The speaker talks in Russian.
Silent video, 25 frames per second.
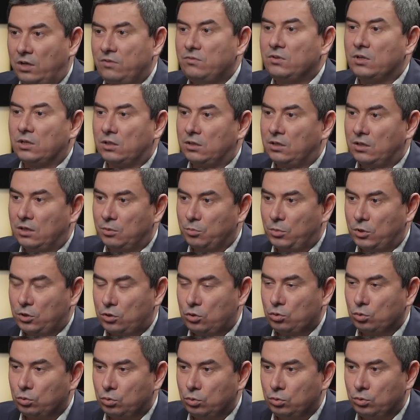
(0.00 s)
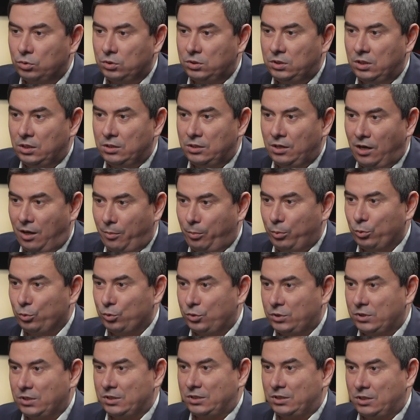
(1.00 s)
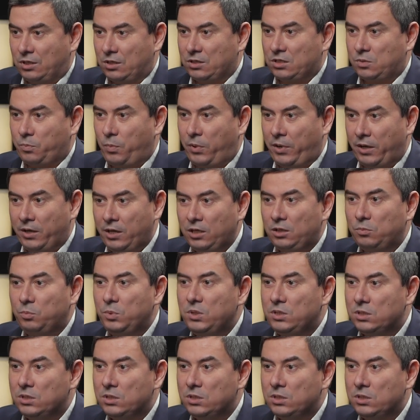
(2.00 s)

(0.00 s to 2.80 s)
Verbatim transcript: наверное, маршрутную сеть А плюс С Транспроект,